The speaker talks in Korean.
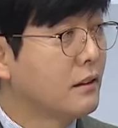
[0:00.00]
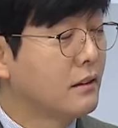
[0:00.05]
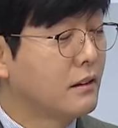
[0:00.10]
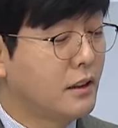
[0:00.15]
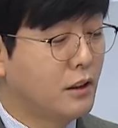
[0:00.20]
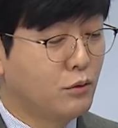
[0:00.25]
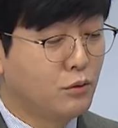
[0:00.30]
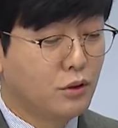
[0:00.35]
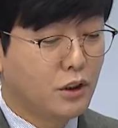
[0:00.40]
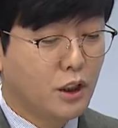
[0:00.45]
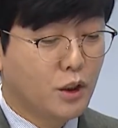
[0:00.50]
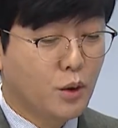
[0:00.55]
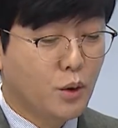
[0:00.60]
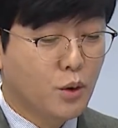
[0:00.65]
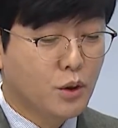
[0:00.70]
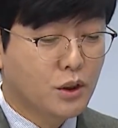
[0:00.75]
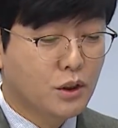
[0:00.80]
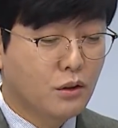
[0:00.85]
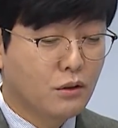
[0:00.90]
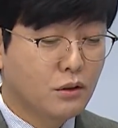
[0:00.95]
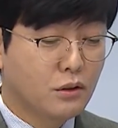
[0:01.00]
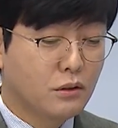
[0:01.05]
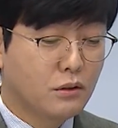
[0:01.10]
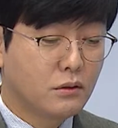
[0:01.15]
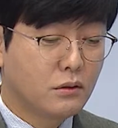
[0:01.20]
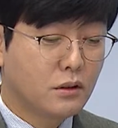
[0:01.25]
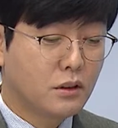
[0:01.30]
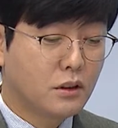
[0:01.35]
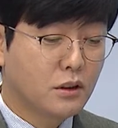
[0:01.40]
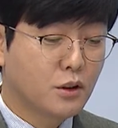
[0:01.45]
네, 우리
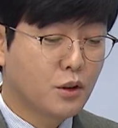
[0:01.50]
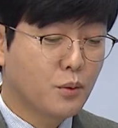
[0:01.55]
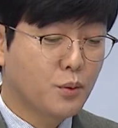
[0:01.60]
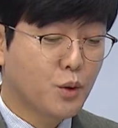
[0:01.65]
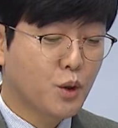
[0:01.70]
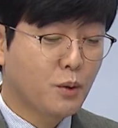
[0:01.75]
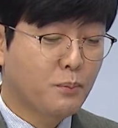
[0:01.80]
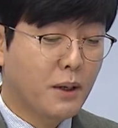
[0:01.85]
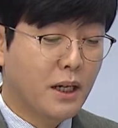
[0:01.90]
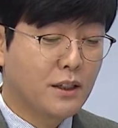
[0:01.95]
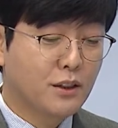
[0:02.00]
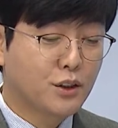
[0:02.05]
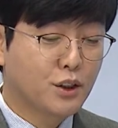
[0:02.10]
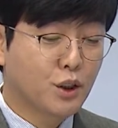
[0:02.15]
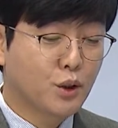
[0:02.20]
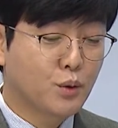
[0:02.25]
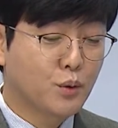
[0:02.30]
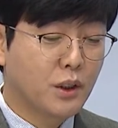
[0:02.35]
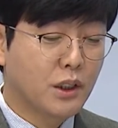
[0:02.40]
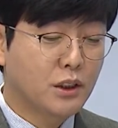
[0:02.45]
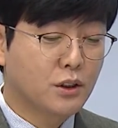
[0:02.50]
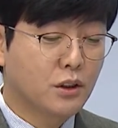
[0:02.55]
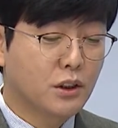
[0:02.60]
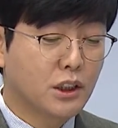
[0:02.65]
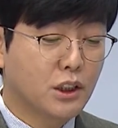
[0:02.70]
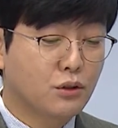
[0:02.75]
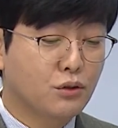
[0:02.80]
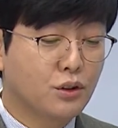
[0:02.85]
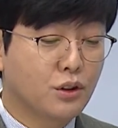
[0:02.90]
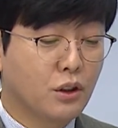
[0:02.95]
교육청은 직업 교육 발전 후에
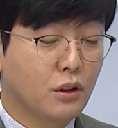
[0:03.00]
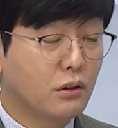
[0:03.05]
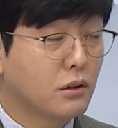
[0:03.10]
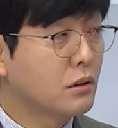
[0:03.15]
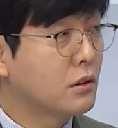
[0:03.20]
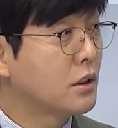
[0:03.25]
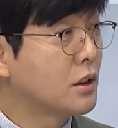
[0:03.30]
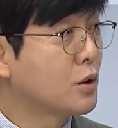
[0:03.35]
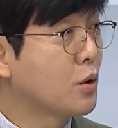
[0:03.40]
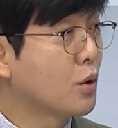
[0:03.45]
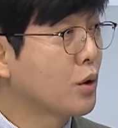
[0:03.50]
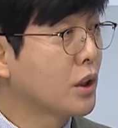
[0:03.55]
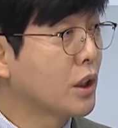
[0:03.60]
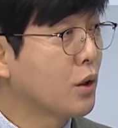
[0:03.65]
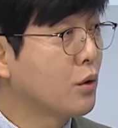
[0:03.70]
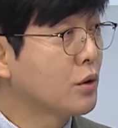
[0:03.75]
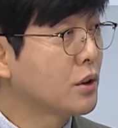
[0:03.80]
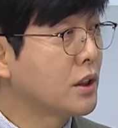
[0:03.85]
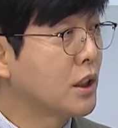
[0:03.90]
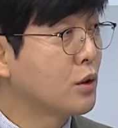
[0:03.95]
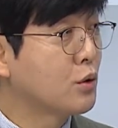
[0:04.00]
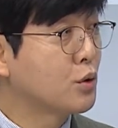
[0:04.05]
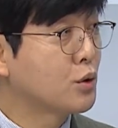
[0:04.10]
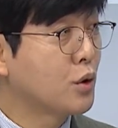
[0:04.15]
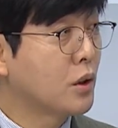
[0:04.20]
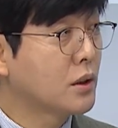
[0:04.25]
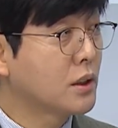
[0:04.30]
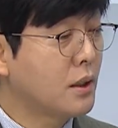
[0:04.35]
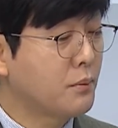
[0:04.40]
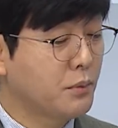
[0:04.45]
2019년 직업 교육
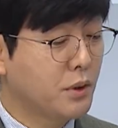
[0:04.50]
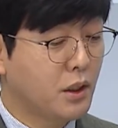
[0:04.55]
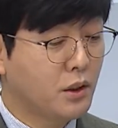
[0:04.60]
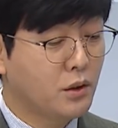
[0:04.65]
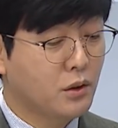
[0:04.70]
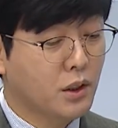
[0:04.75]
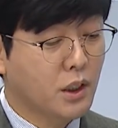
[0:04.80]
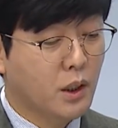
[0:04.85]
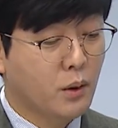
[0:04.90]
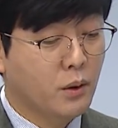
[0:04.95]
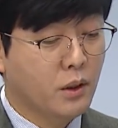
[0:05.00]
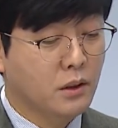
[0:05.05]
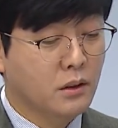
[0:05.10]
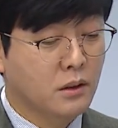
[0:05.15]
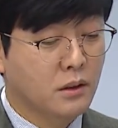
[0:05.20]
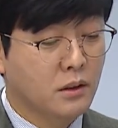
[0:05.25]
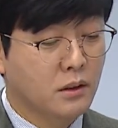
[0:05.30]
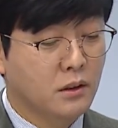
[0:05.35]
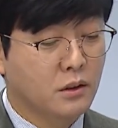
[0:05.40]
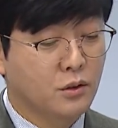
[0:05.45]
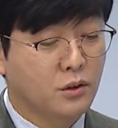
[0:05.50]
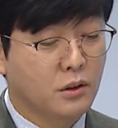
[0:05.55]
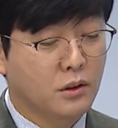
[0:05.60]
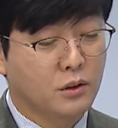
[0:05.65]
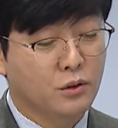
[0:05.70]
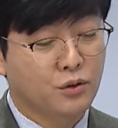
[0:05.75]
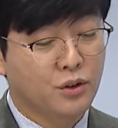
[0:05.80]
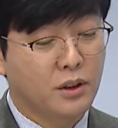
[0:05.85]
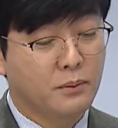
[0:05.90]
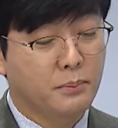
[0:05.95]
재구조화 3개년 계획을
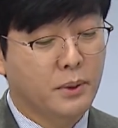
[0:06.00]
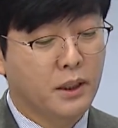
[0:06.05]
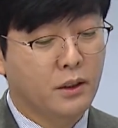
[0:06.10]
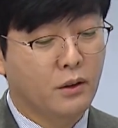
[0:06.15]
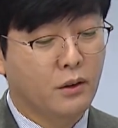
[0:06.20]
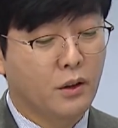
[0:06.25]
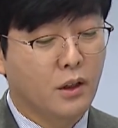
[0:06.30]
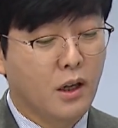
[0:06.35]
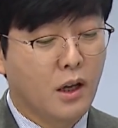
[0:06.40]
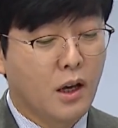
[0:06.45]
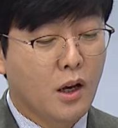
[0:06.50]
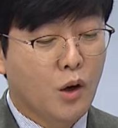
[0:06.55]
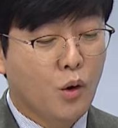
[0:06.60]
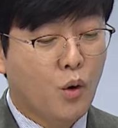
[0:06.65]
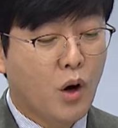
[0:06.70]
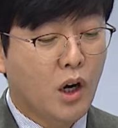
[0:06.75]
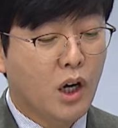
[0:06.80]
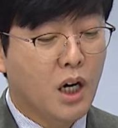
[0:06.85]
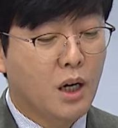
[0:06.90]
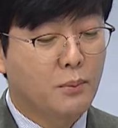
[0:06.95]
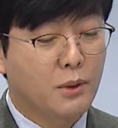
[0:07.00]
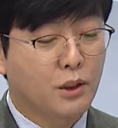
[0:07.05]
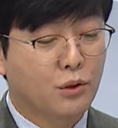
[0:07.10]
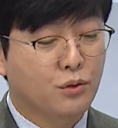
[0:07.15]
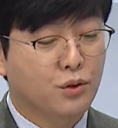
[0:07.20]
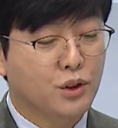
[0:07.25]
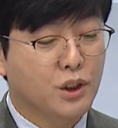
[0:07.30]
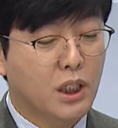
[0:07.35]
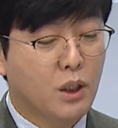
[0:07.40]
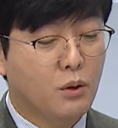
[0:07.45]
수립하여 과감한
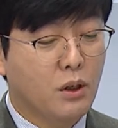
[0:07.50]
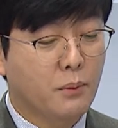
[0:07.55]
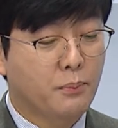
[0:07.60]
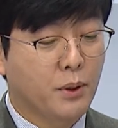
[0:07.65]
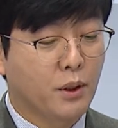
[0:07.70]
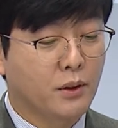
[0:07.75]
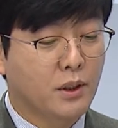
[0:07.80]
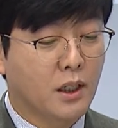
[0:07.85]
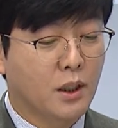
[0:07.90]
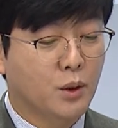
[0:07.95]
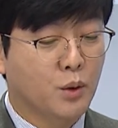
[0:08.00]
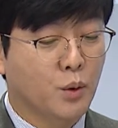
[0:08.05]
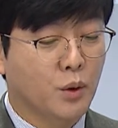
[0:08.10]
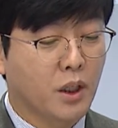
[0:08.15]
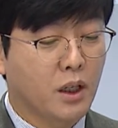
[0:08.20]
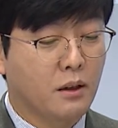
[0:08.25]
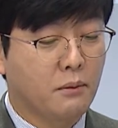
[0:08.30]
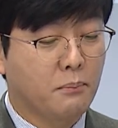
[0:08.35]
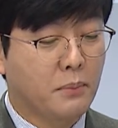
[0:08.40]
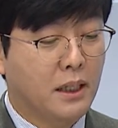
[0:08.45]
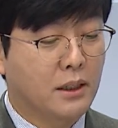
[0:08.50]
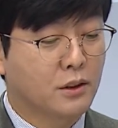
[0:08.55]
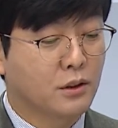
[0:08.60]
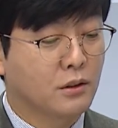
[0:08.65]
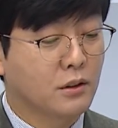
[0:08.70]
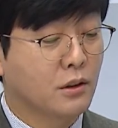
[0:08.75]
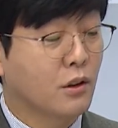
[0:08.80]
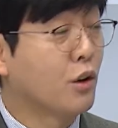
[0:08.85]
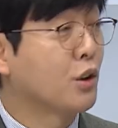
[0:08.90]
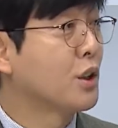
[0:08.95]
투자와 변화를 통해
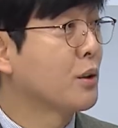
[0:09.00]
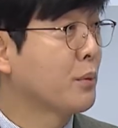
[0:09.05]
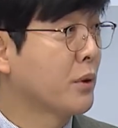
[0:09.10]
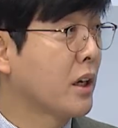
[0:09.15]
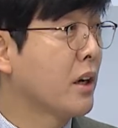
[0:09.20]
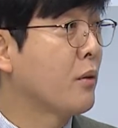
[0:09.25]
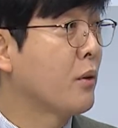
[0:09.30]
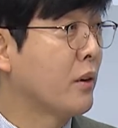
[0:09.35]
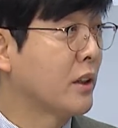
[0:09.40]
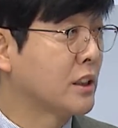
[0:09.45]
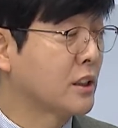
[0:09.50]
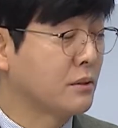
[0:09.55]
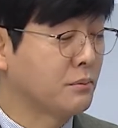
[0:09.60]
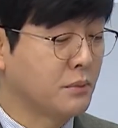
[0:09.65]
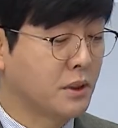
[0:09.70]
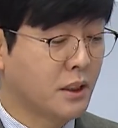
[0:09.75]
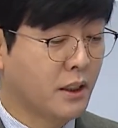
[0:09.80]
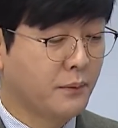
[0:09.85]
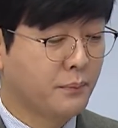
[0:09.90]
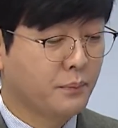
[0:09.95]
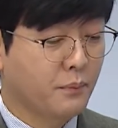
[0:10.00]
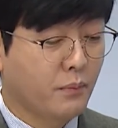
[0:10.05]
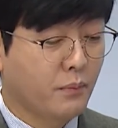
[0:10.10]
발전을 거듭해 왔습니다.